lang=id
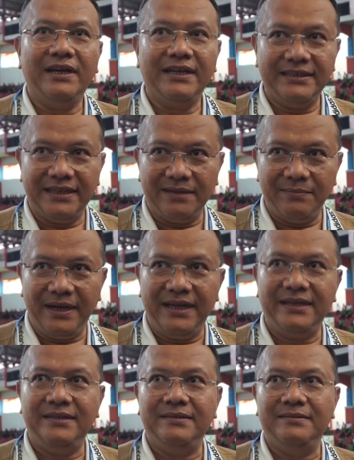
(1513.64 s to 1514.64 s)
warga
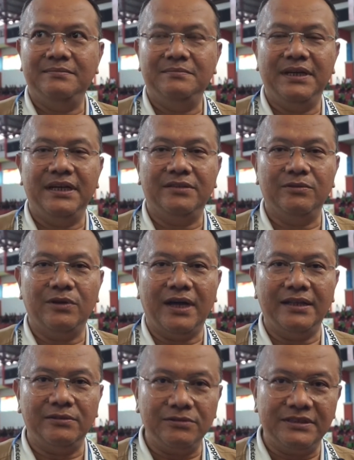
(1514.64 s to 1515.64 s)
Jabar
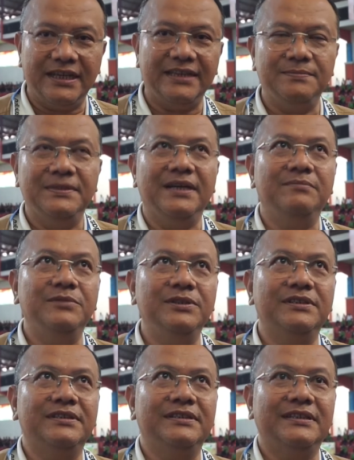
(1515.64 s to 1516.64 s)
begitu antusias
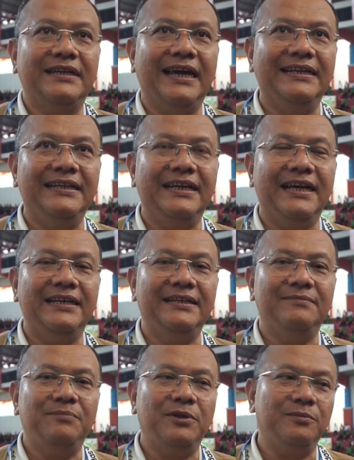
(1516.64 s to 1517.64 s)
menyambut
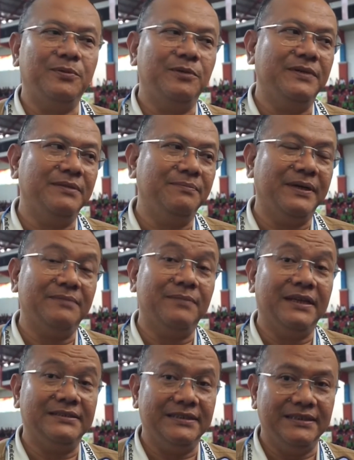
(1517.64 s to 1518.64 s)
kehadiran Porprov
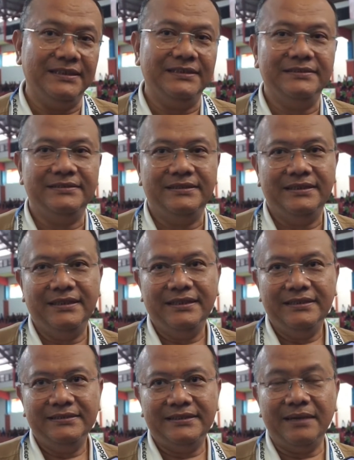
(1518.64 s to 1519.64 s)
ke-14 ini.
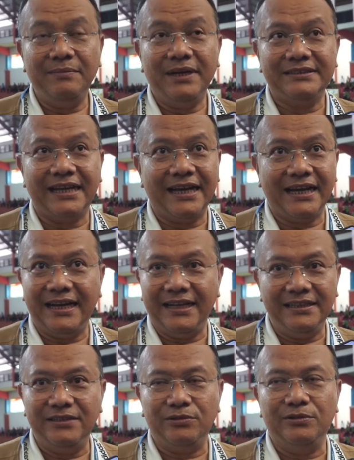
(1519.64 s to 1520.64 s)
Saya
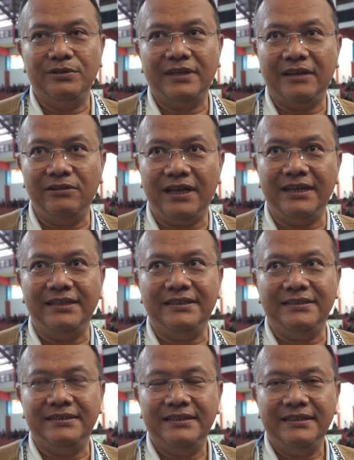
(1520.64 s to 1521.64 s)
merasakan hal itu. Lalu
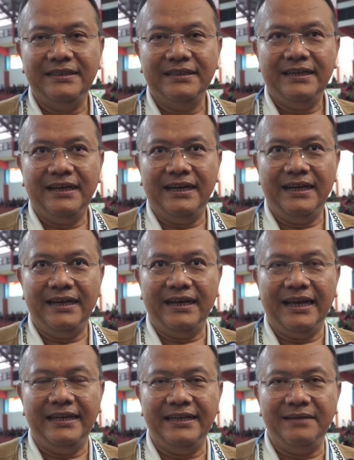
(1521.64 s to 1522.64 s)
yang
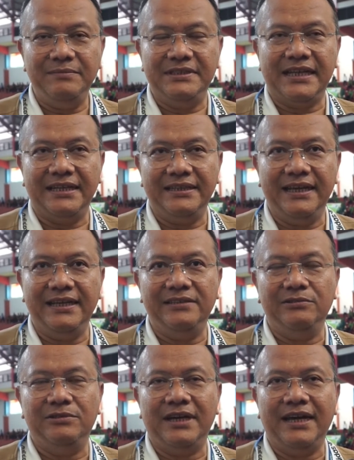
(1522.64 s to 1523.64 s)
eh, lainnya
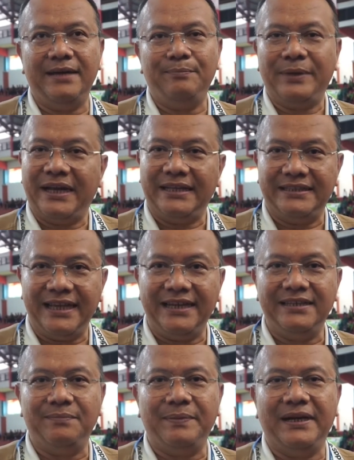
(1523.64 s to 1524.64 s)
misalnya juga
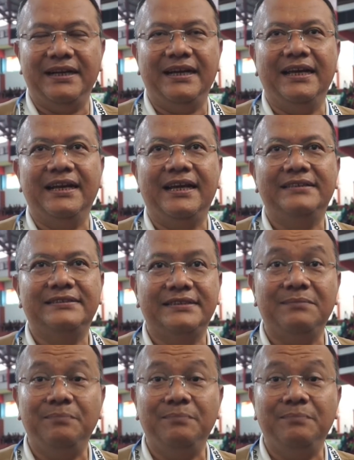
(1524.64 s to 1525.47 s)
perhatian kepala daerah